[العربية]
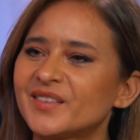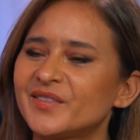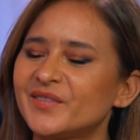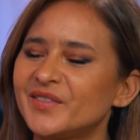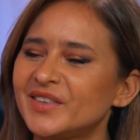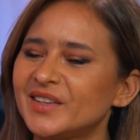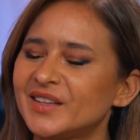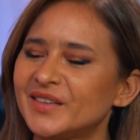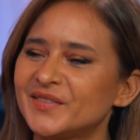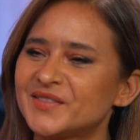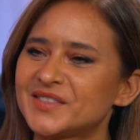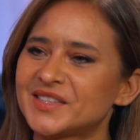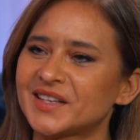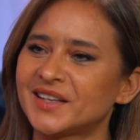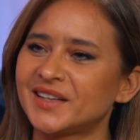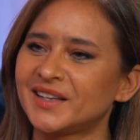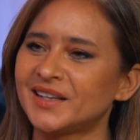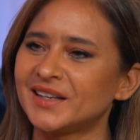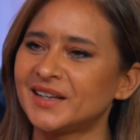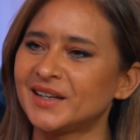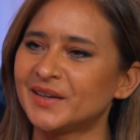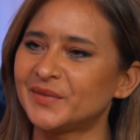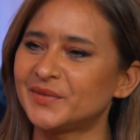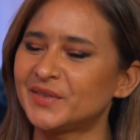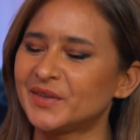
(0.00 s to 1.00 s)
ربنا
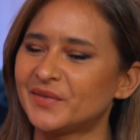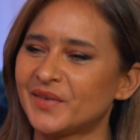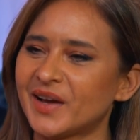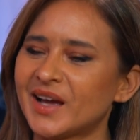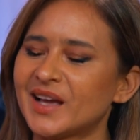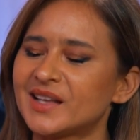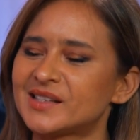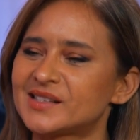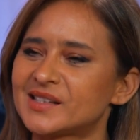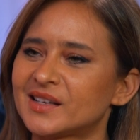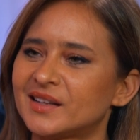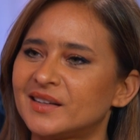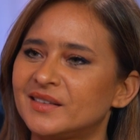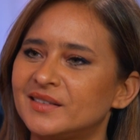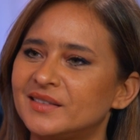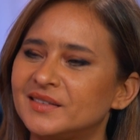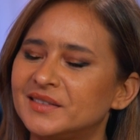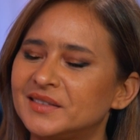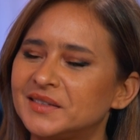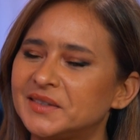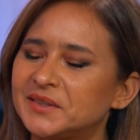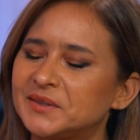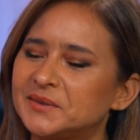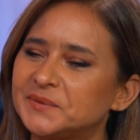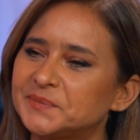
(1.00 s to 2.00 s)
مسهلها بتبقى اسهل
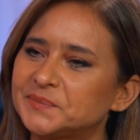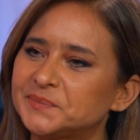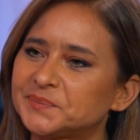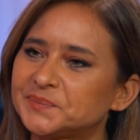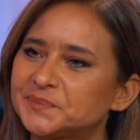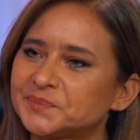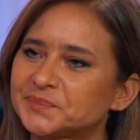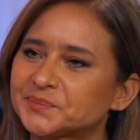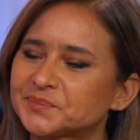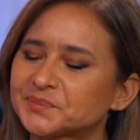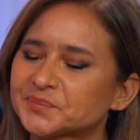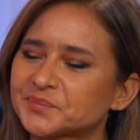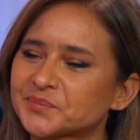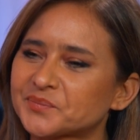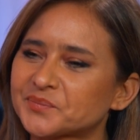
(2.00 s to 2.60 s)
يمكن